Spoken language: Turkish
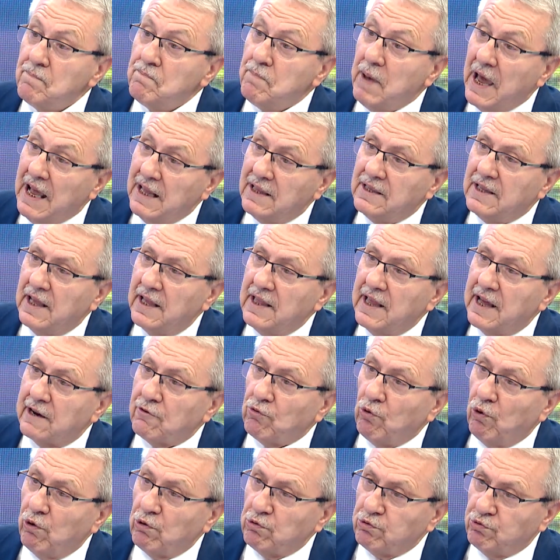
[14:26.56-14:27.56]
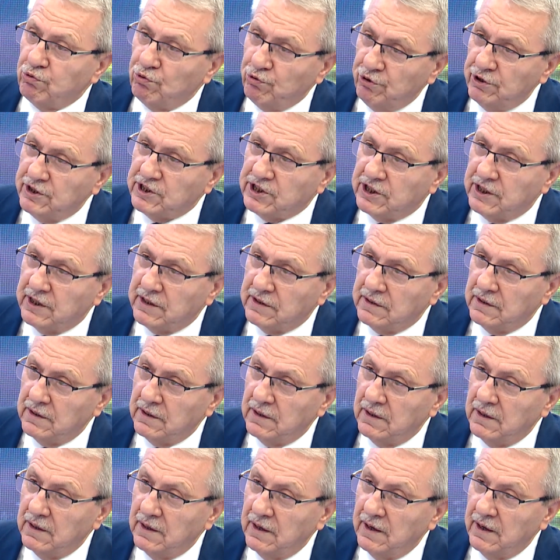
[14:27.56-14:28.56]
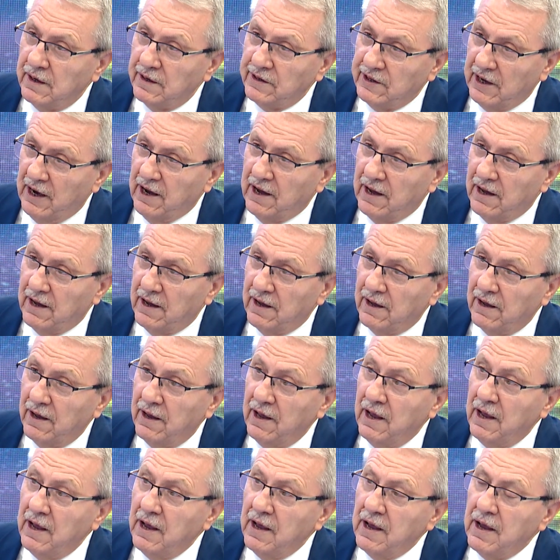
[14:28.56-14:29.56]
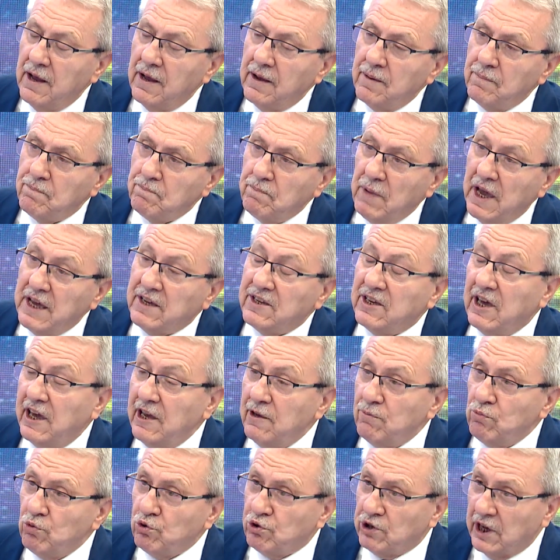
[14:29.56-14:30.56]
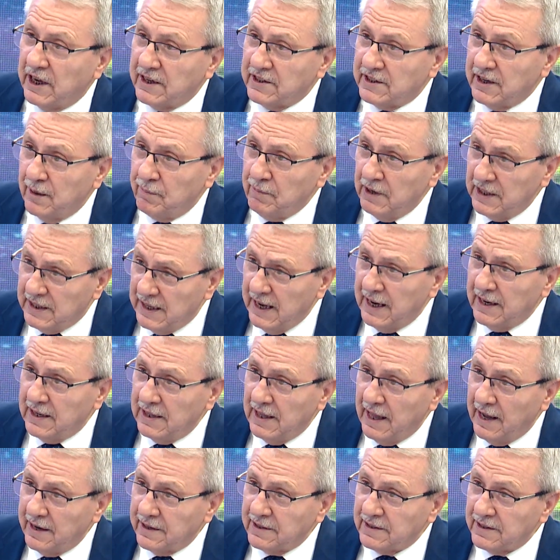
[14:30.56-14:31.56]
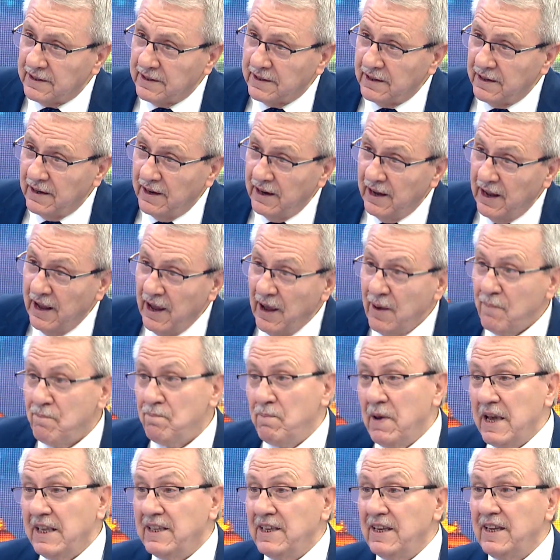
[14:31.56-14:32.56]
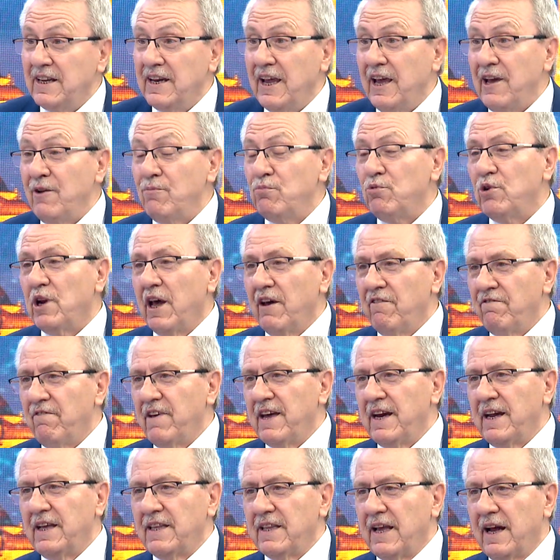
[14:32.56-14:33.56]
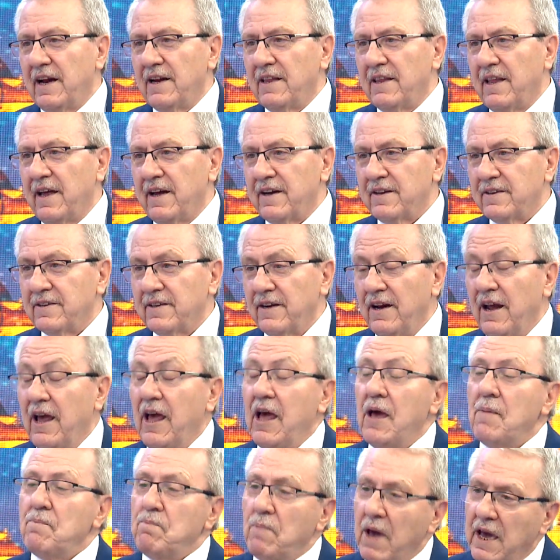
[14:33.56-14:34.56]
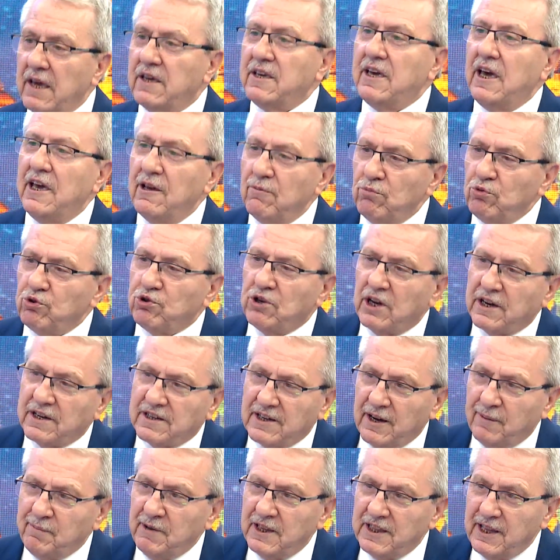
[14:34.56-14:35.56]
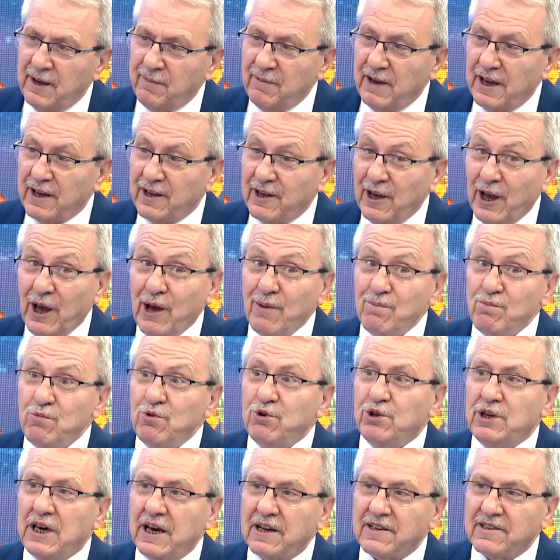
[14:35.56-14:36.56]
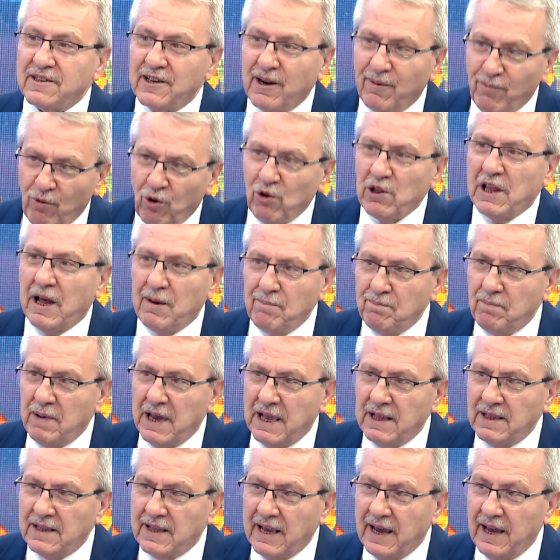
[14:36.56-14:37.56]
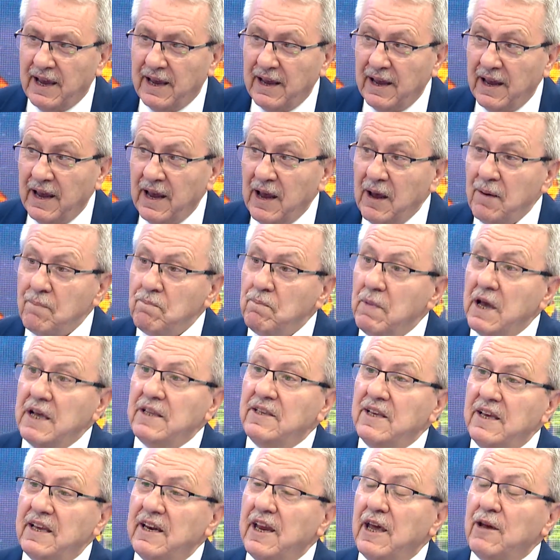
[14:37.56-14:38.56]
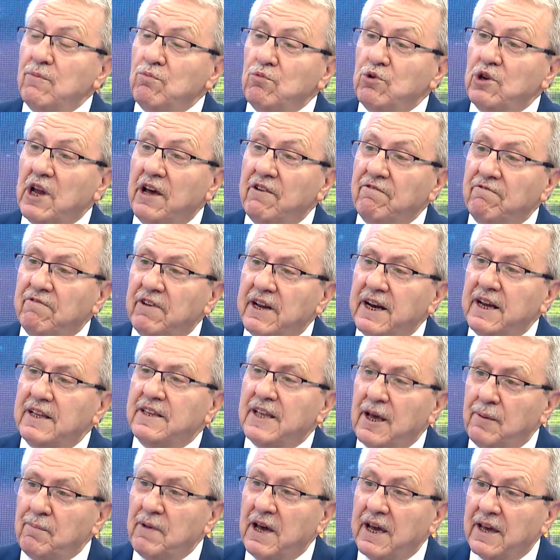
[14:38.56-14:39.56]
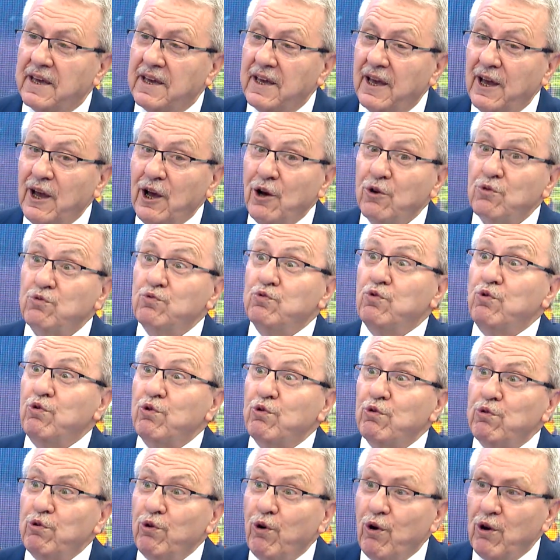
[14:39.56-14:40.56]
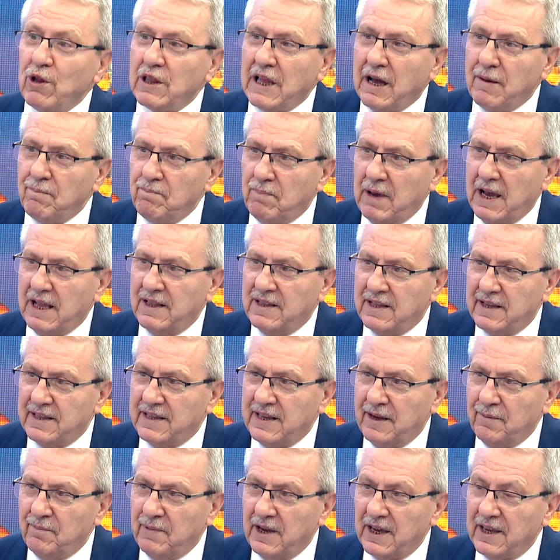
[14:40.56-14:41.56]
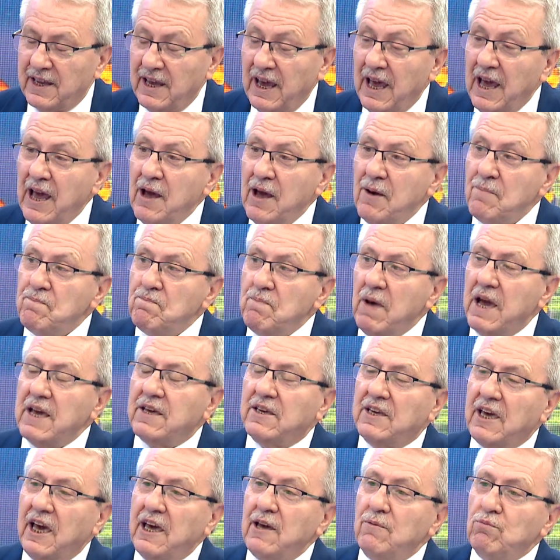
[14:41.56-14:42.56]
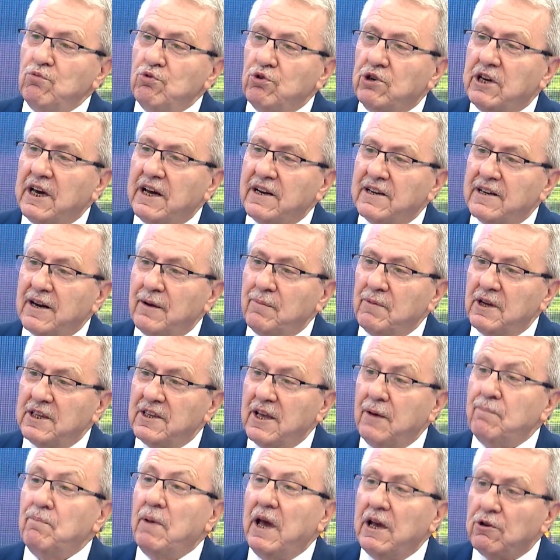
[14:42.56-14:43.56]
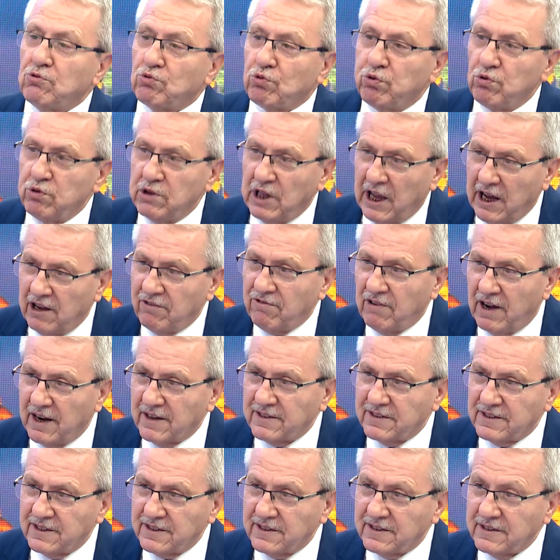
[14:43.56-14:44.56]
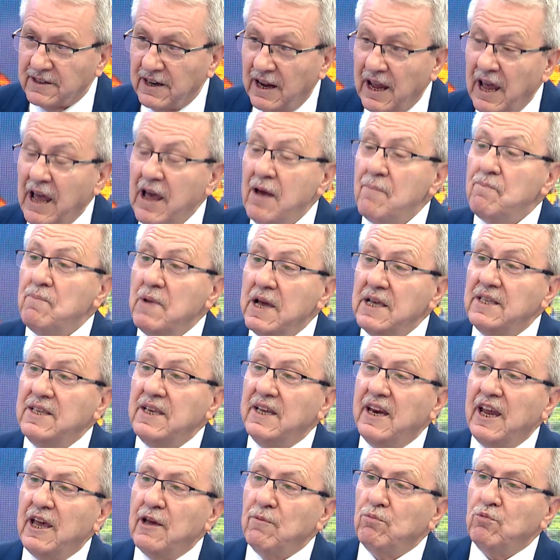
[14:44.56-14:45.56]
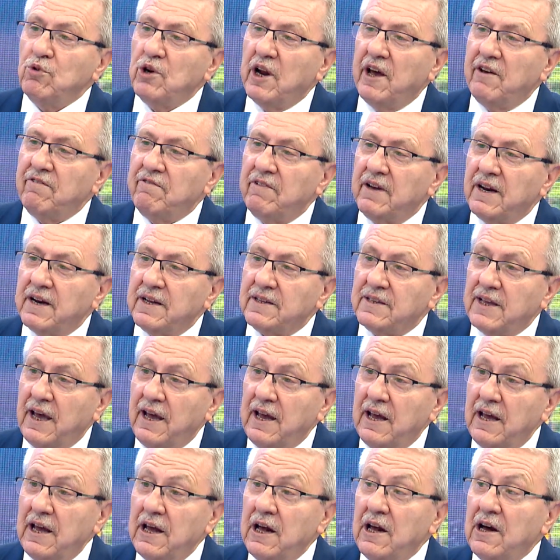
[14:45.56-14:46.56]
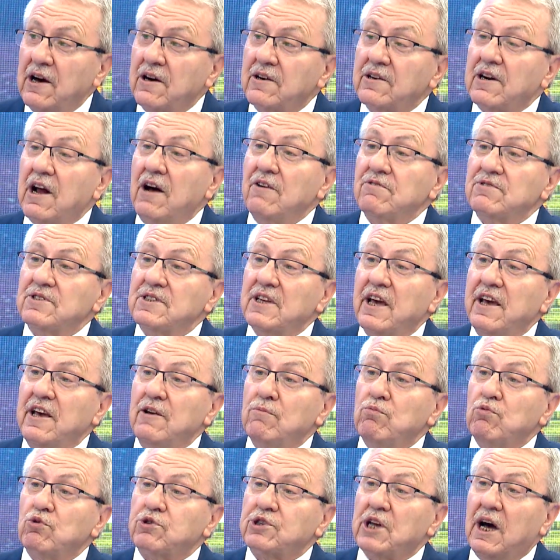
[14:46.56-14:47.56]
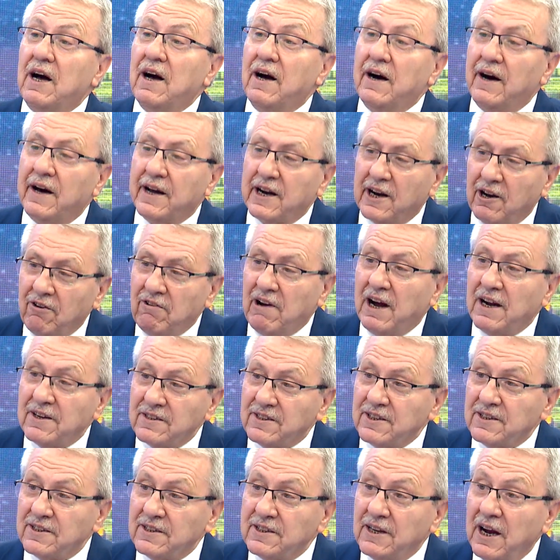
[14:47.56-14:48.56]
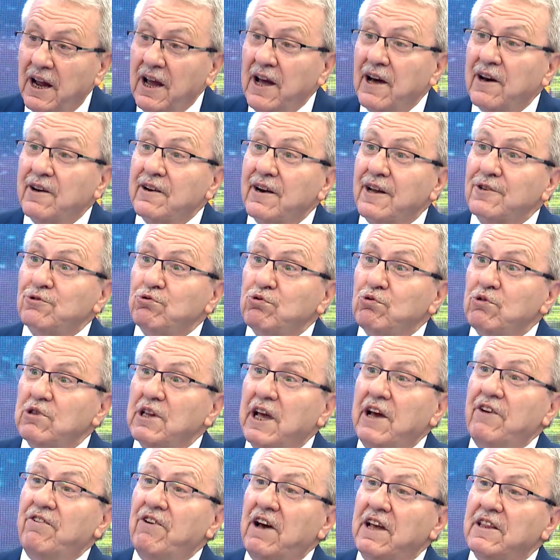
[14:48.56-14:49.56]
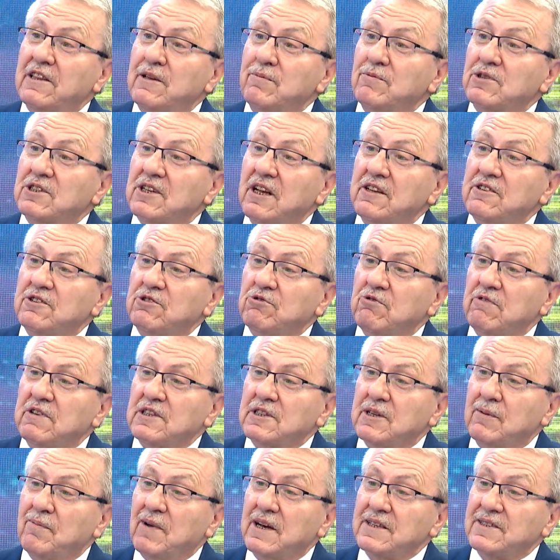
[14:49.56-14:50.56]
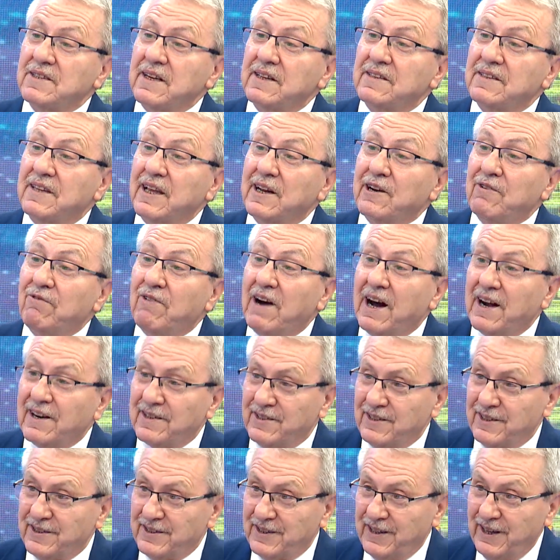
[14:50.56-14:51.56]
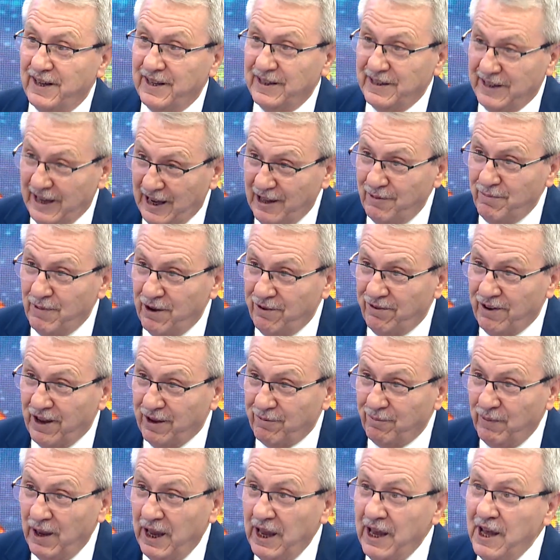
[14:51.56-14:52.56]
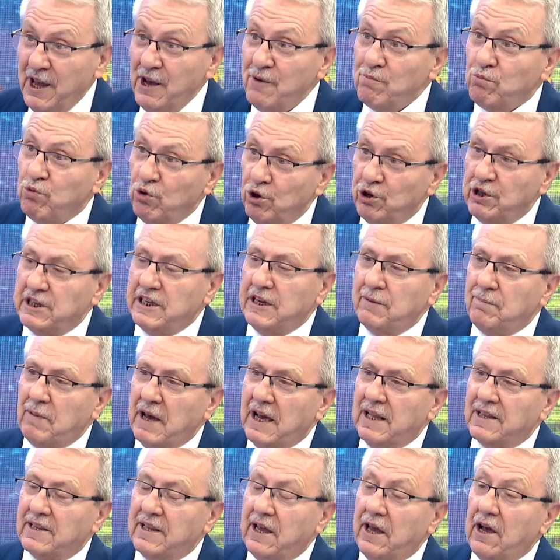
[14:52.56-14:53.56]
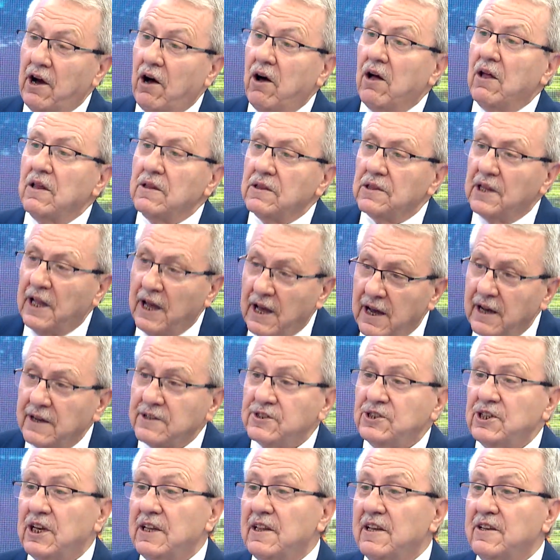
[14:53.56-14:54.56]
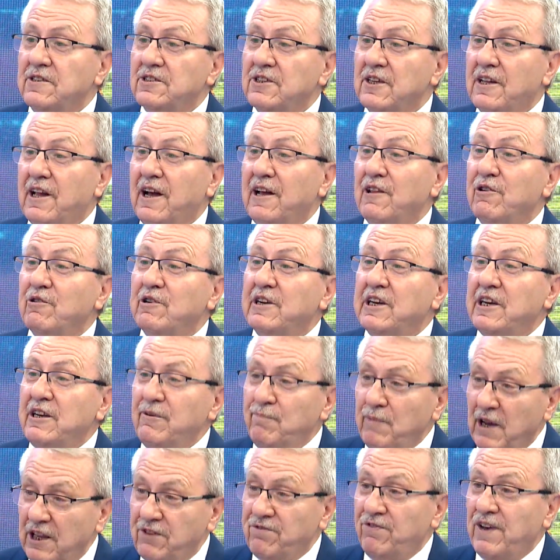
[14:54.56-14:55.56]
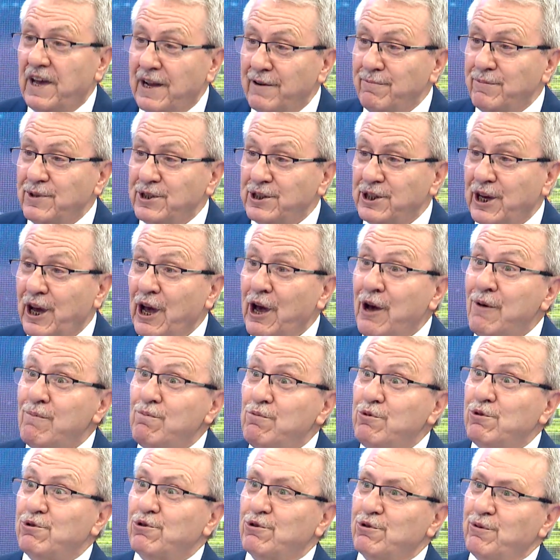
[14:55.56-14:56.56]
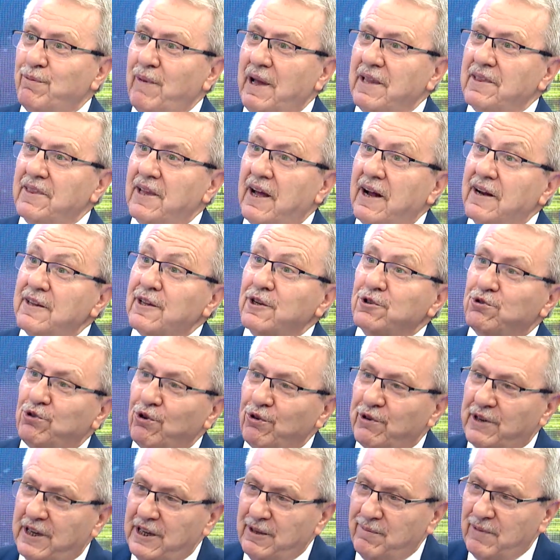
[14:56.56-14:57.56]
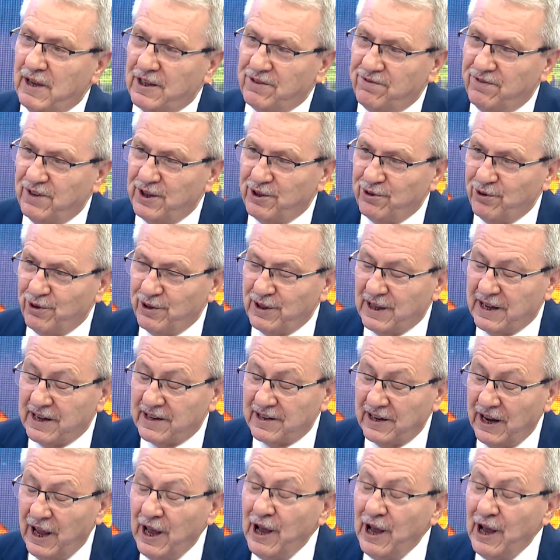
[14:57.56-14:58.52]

beldeler olduğu için ya Mekke-i Mükerreme derler, Medine-i Münevvere derler. Mekke-i Mükerreme demek, mükerrem olan belde, Medine-i Münevvere demek, nurlu olan belde demek. Mekke-i Mükerreme'de Beytullah vardır. Medine-i Münevvere'de Ravza-i Mutahhara vardır. Resulullah Efendimiz Aleyhisselatü Vesselam Hazretleri vardır. Değil mi efendim? Evet, evet. Bu iki beldeye Allah Celle Celaluhu kıymet vermiş. Müslümanlar da çok kıymet veriyorlar.